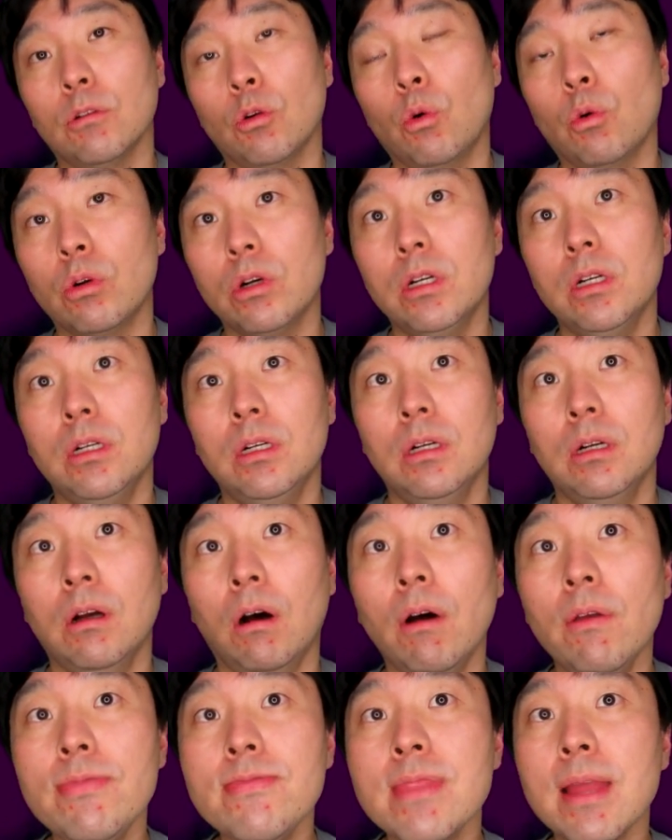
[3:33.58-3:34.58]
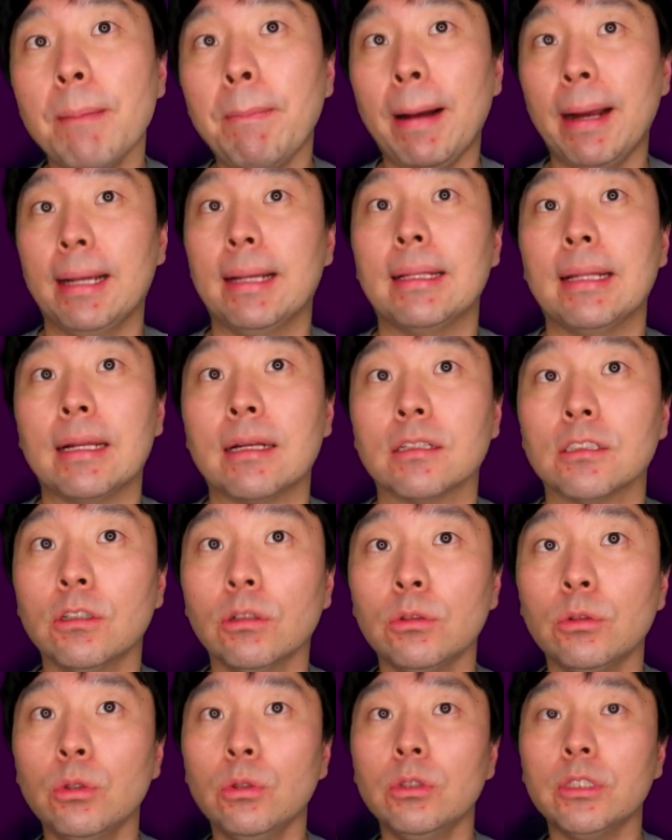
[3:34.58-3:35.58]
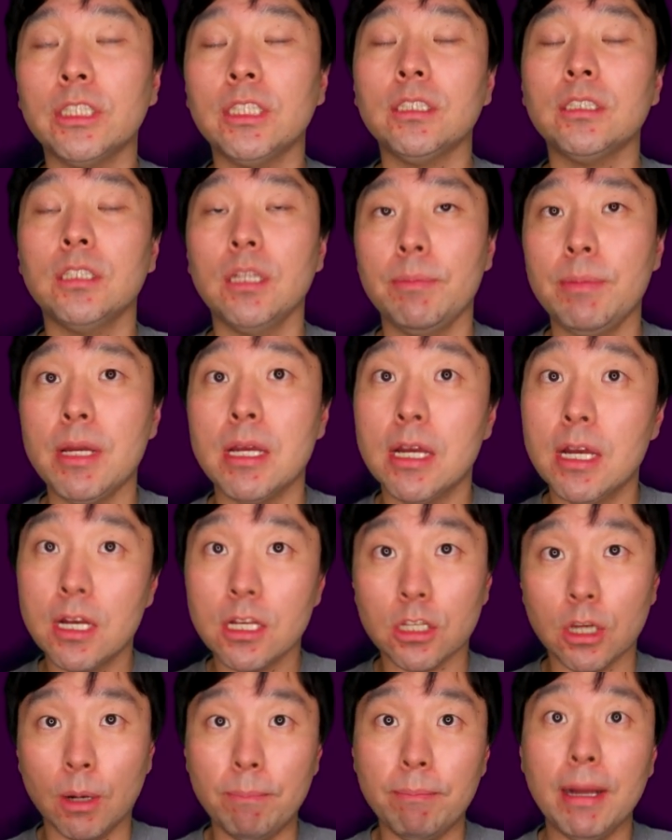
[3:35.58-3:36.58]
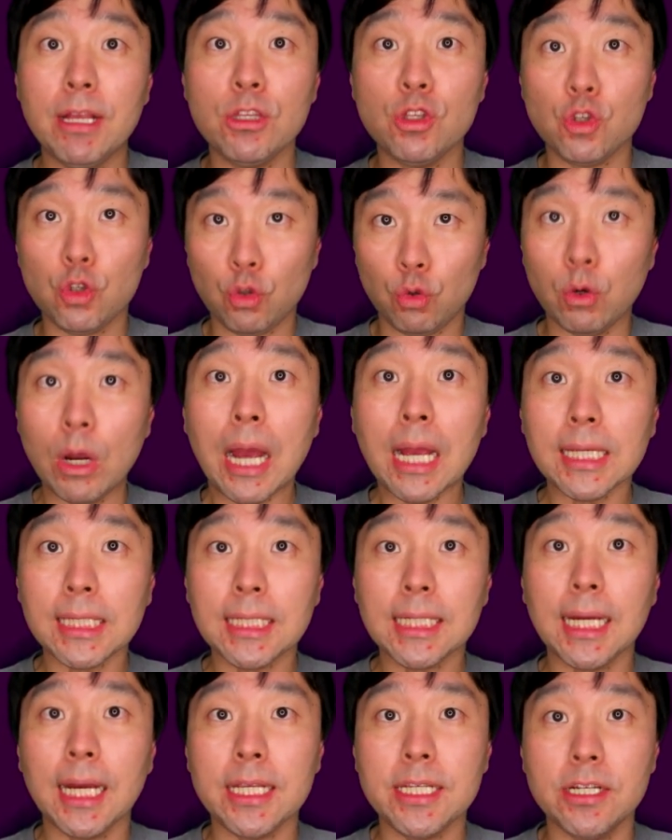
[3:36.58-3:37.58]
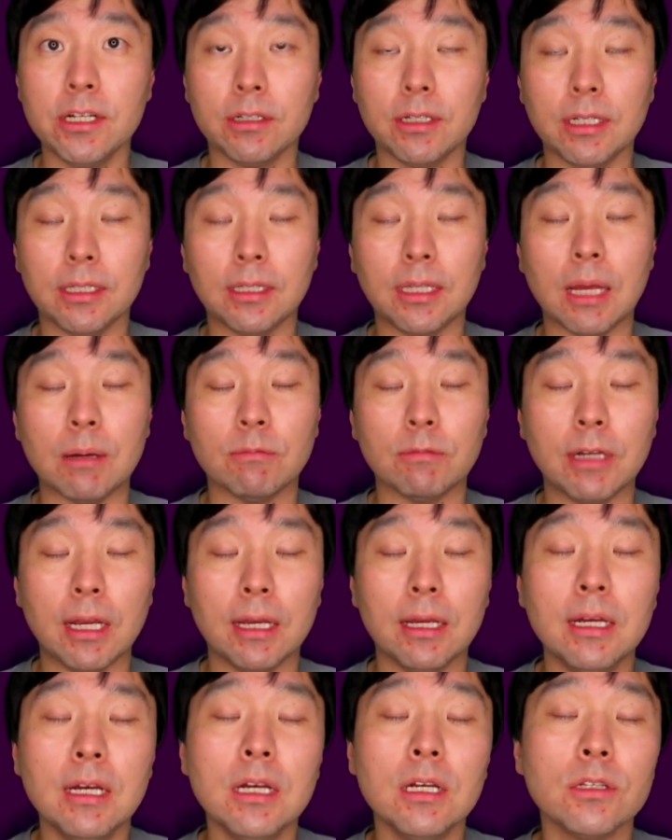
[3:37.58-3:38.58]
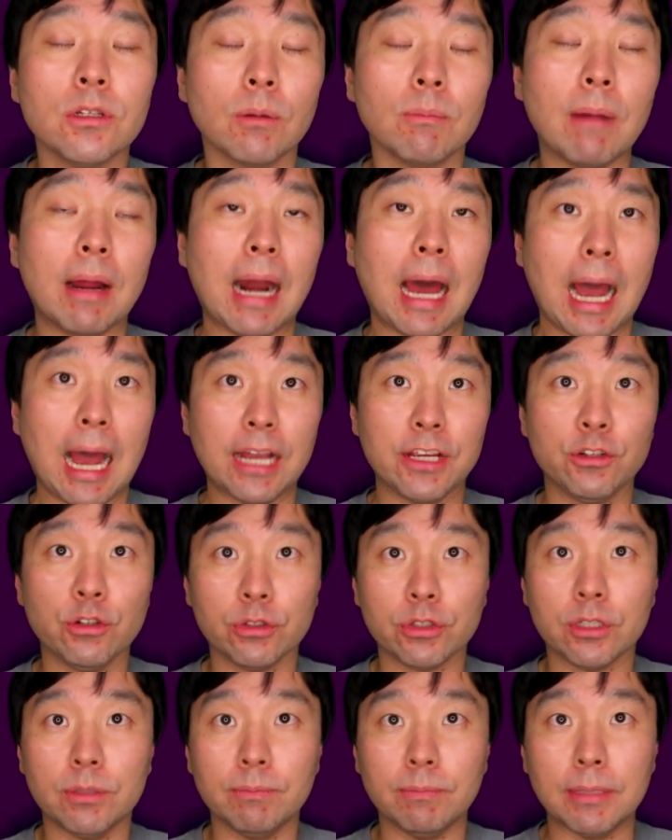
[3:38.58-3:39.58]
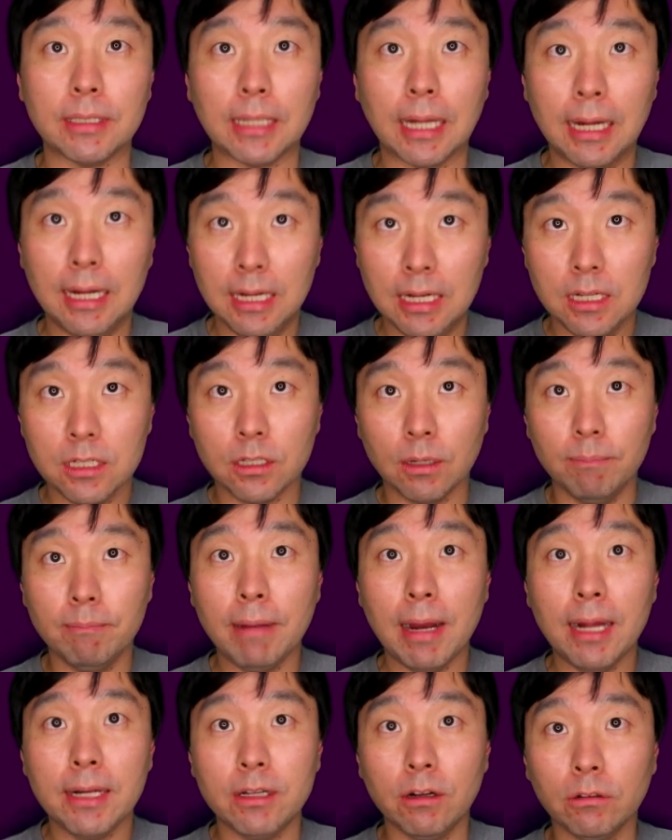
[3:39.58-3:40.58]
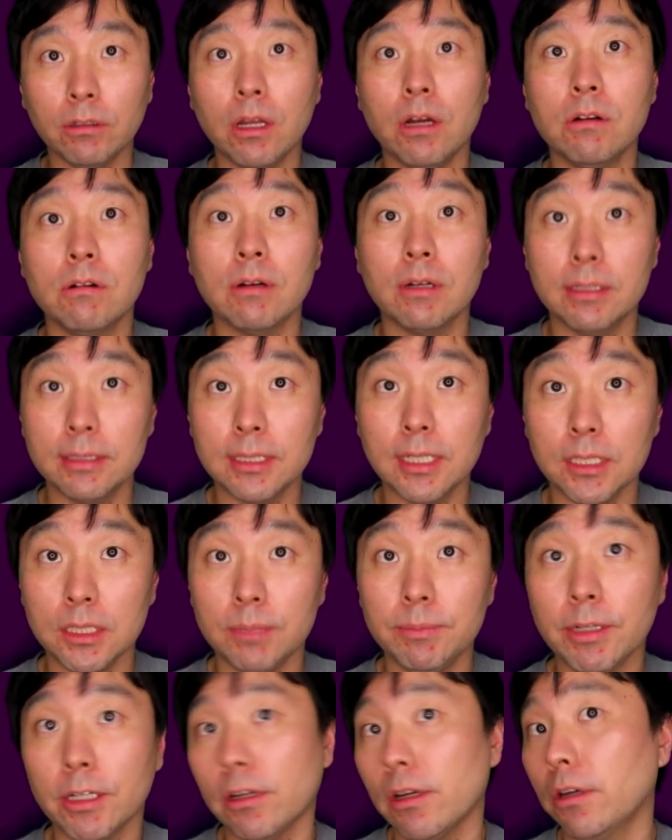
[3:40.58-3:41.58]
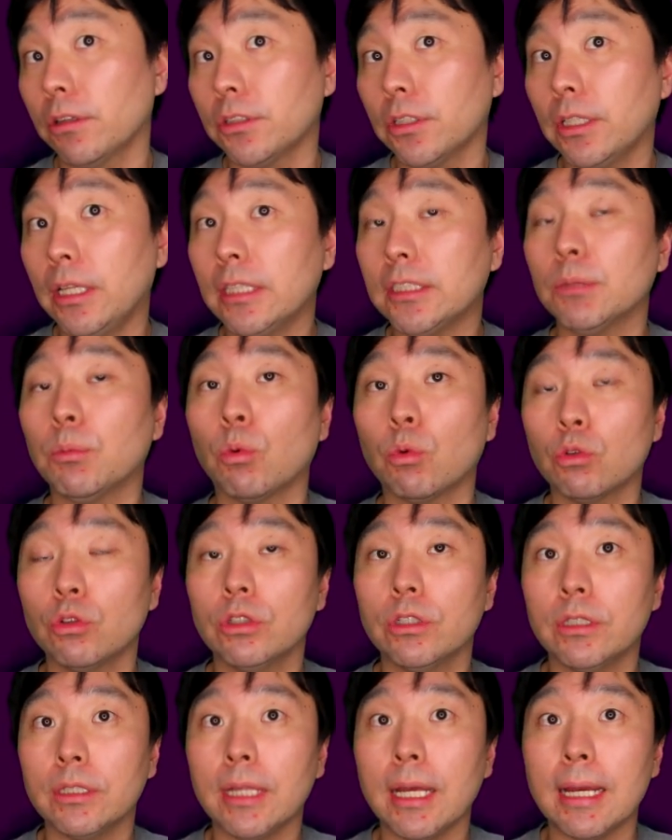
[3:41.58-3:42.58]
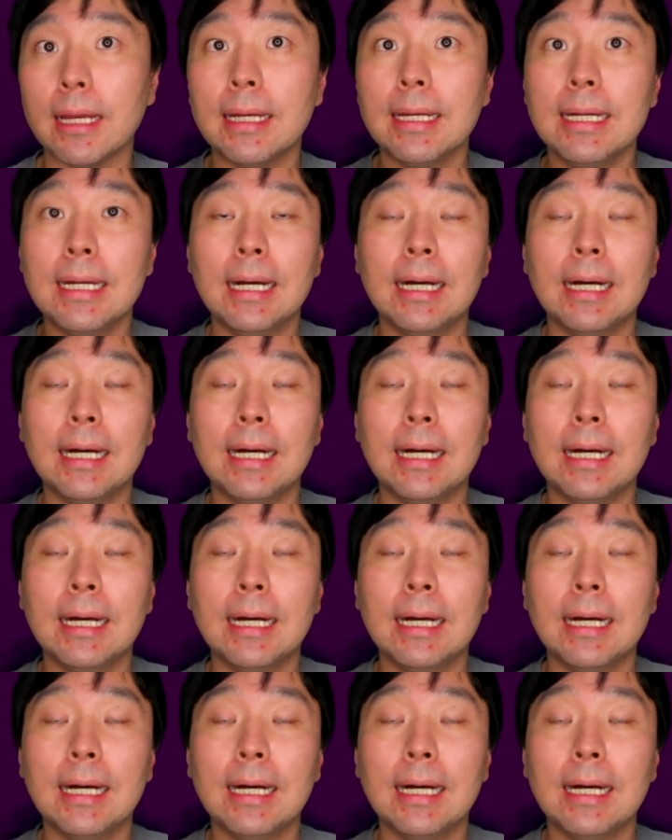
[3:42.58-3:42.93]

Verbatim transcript: 골을 헌납하게 되는 그것도 시점이 전반 추가 시간이었기 때문에 정말 아쉬웠습니다. 전반 0대0으로 끝났으면 그게 어떻게 될지 모르는데